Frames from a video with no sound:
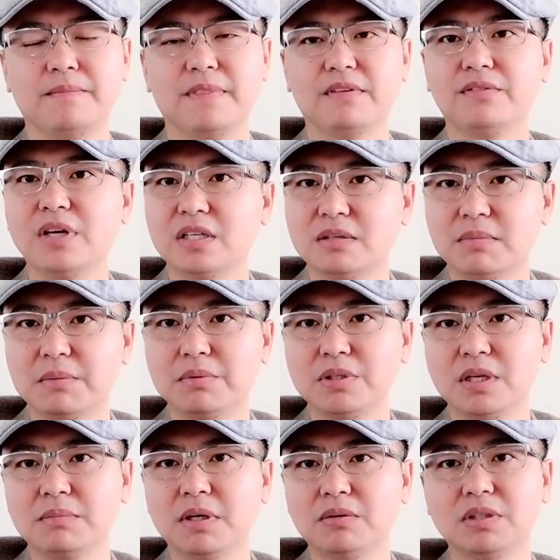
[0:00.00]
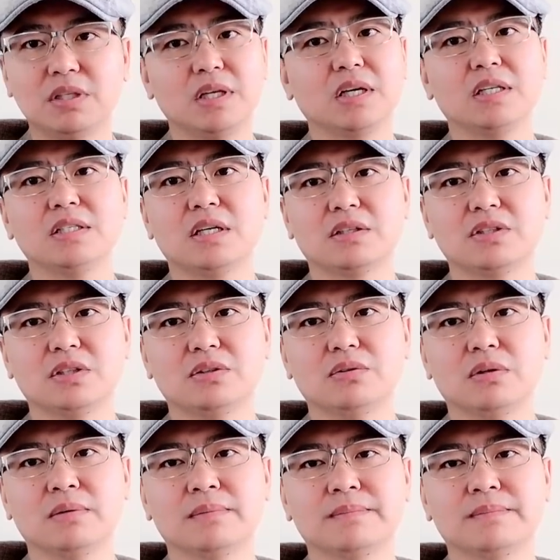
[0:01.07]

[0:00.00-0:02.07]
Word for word: 为什么不结盟？我今天给你讲清楚了。